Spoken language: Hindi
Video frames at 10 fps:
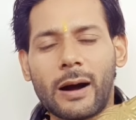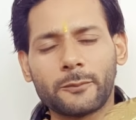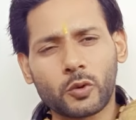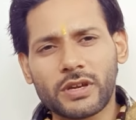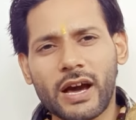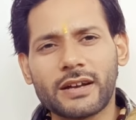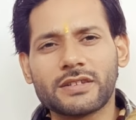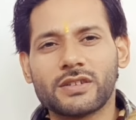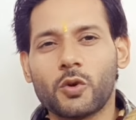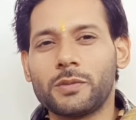आप तो ज्ञान
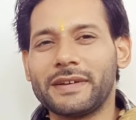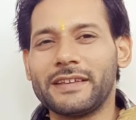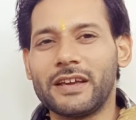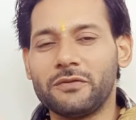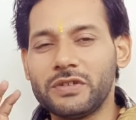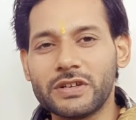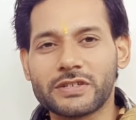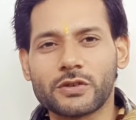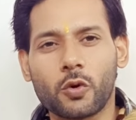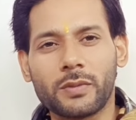शिरोमणि है वीर
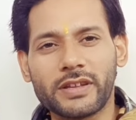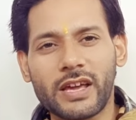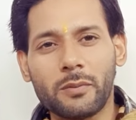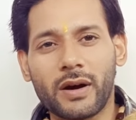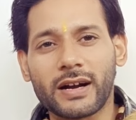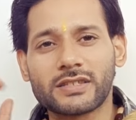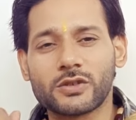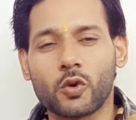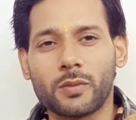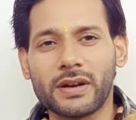शिरोमणि है भगत
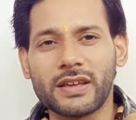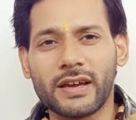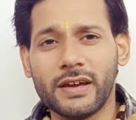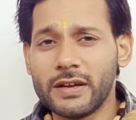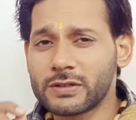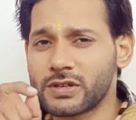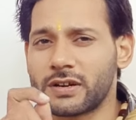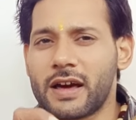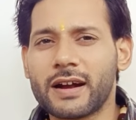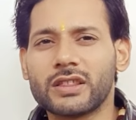शिरोमणि है
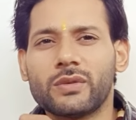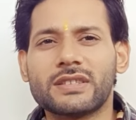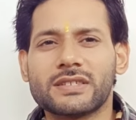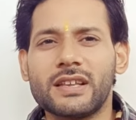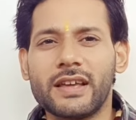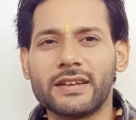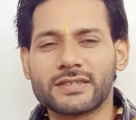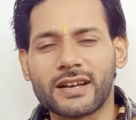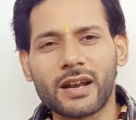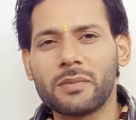शरणागत वत्सल है
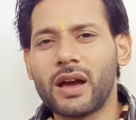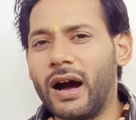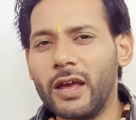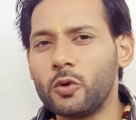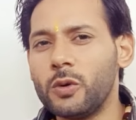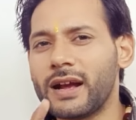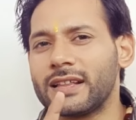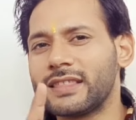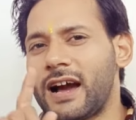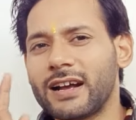शरण में आए हुए का
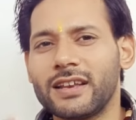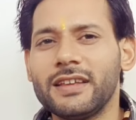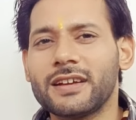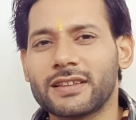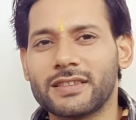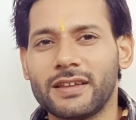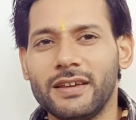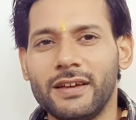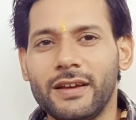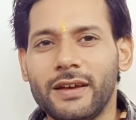त्याग नहीं करते
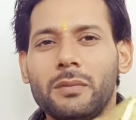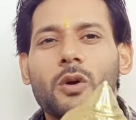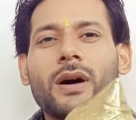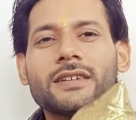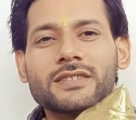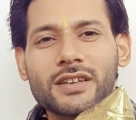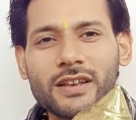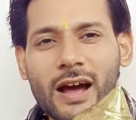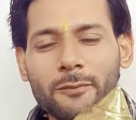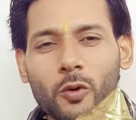भगवान श्री
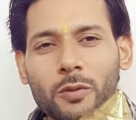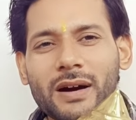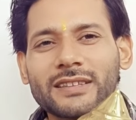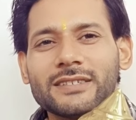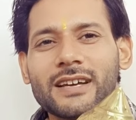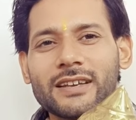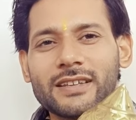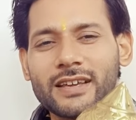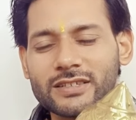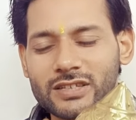राम और माता जानकी
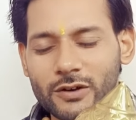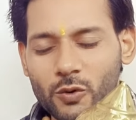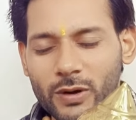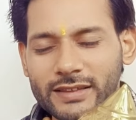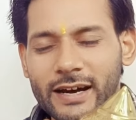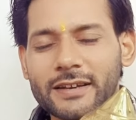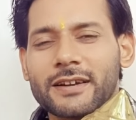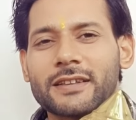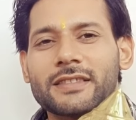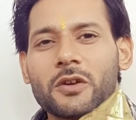के चरणों का ध्यान
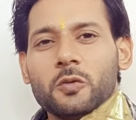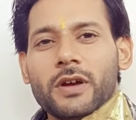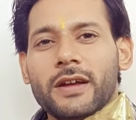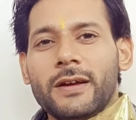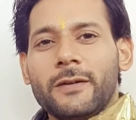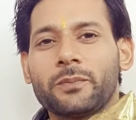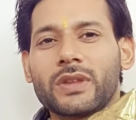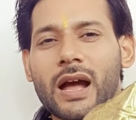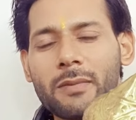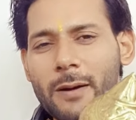करते हुए
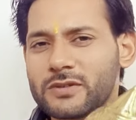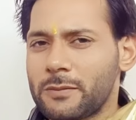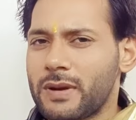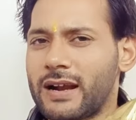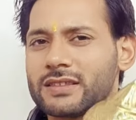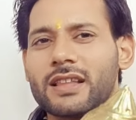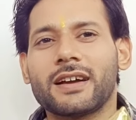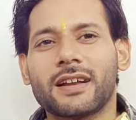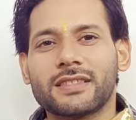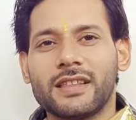हम आपसे प्रार्थना
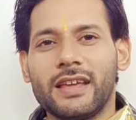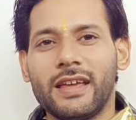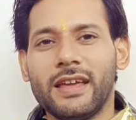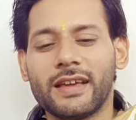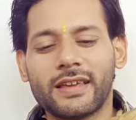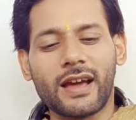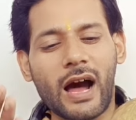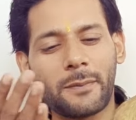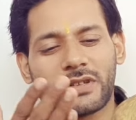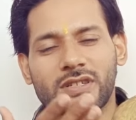करते हैं कि
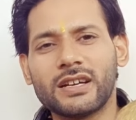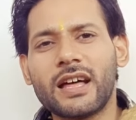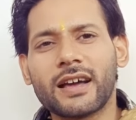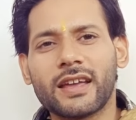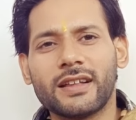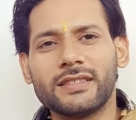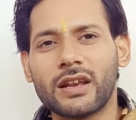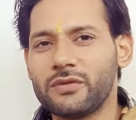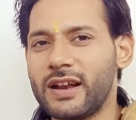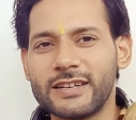आप इस गदा के अंदर
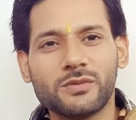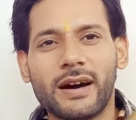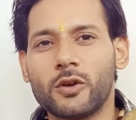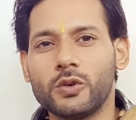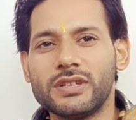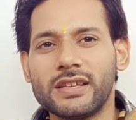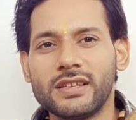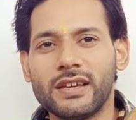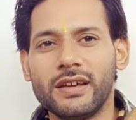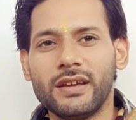विराजमान हो
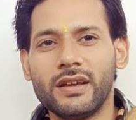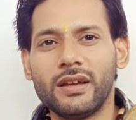जाइए